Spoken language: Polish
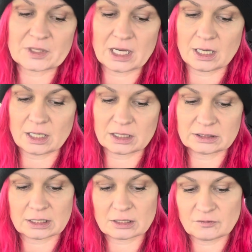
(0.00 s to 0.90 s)
a
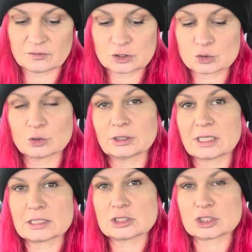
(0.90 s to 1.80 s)
tak wyszło
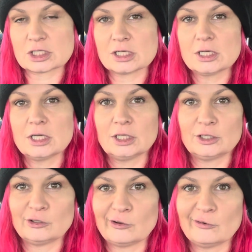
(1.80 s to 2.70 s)
teraz, że
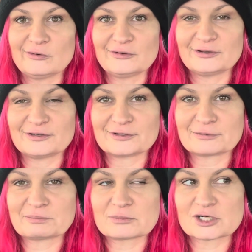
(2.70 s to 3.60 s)
no, e,
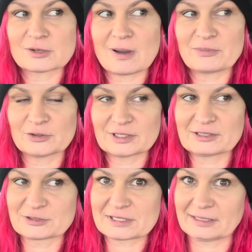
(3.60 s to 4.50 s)
że chyba piątkę
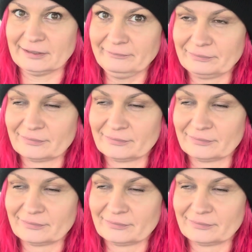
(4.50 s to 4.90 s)
dostanę.